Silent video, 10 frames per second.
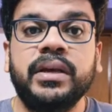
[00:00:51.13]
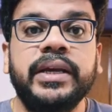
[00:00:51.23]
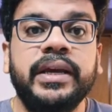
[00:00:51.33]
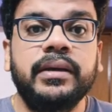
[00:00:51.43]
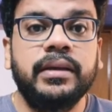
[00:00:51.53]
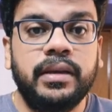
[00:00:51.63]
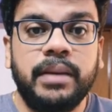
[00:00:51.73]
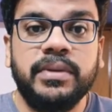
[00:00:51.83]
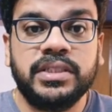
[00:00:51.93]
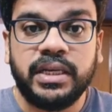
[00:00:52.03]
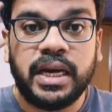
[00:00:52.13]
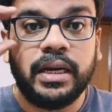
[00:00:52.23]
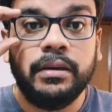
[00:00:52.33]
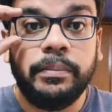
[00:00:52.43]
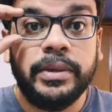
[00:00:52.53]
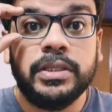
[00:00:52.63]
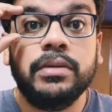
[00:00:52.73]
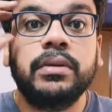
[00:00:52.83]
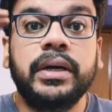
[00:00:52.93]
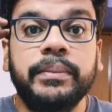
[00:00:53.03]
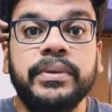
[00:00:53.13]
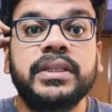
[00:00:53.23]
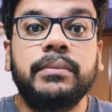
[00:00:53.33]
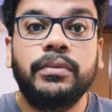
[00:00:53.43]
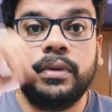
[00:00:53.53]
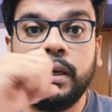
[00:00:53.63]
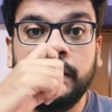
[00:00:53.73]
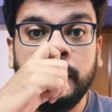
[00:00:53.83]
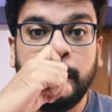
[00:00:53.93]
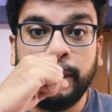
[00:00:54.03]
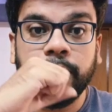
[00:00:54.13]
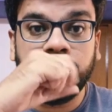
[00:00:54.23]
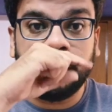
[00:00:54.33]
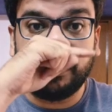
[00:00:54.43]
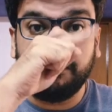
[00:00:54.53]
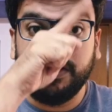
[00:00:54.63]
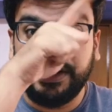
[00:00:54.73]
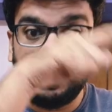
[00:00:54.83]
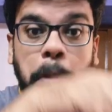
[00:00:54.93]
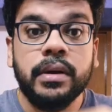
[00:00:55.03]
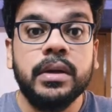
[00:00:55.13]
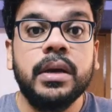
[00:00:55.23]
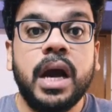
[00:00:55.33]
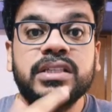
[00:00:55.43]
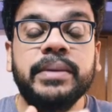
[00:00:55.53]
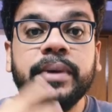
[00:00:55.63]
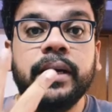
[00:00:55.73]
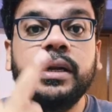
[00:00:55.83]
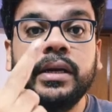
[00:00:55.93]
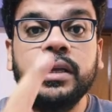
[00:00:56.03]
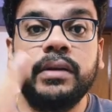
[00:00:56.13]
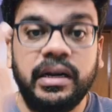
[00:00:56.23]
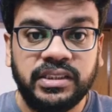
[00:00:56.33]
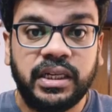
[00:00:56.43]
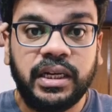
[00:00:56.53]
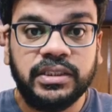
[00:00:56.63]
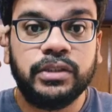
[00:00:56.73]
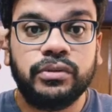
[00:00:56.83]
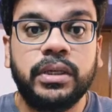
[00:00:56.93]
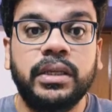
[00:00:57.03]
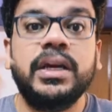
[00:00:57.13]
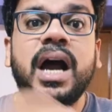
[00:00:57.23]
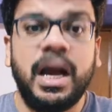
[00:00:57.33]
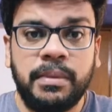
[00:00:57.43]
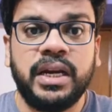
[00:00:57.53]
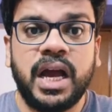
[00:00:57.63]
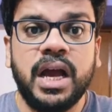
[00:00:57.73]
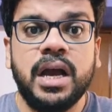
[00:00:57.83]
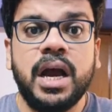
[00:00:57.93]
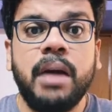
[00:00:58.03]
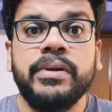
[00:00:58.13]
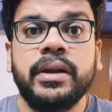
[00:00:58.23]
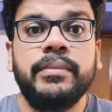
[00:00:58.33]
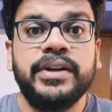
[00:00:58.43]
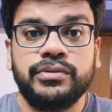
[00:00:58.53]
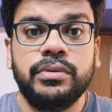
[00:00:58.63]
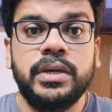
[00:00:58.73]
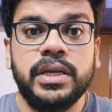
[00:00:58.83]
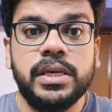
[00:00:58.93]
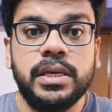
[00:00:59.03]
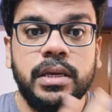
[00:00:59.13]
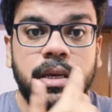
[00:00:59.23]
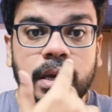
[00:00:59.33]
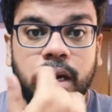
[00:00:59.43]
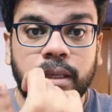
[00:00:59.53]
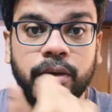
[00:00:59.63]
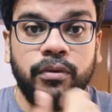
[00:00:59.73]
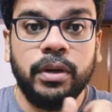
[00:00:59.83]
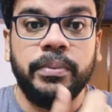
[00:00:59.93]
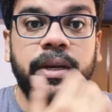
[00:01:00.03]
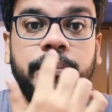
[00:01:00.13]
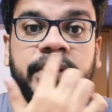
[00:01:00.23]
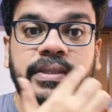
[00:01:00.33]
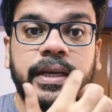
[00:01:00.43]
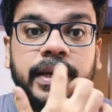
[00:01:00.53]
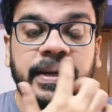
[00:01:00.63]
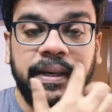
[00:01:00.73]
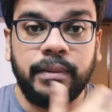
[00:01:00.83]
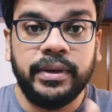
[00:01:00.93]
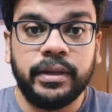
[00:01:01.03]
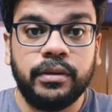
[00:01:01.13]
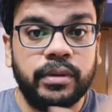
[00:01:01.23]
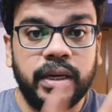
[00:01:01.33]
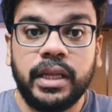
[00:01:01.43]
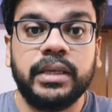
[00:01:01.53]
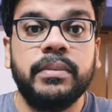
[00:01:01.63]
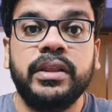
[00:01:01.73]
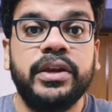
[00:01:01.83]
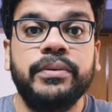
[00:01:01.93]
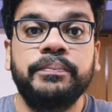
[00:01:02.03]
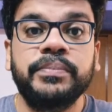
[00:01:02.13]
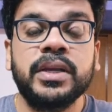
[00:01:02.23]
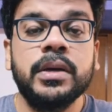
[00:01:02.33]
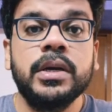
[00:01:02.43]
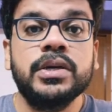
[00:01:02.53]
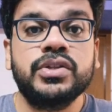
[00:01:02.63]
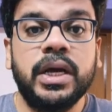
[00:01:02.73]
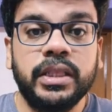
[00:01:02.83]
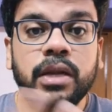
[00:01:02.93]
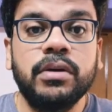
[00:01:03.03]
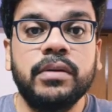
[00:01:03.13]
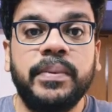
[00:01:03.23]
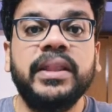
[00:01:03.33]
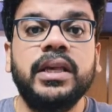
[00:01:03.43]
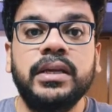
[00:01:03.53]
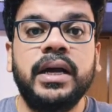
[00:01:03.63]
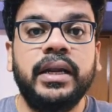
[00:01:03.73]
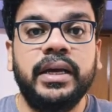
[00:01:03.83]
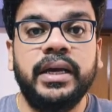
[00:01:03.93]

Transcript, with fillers: டே இறா மச்சான் நாங்கள் ரெண்டு பேர் பேசியிருக்கோம் நீ பேசாமல் விட்றா அப்படின்ற மாதிரி கண்ட்ரோல் பண்ணியிருக்கலாம் அசீம் கேட்ட ரெண்டு தடவை அடிச்சான் அடிச்சான்னு சொன்னதுக்கு ஆமாண்டா அப்படின்ற மாதிரி சொல்லி அதை எவ்வளோ பெரிய பிரச்சனை ஆகினாங்க அப்படிங்கிறது உங்கள் எல்லாத்துக்குமே தெரியும் ஸோ அந்தளவுக்கு வந்ததுனால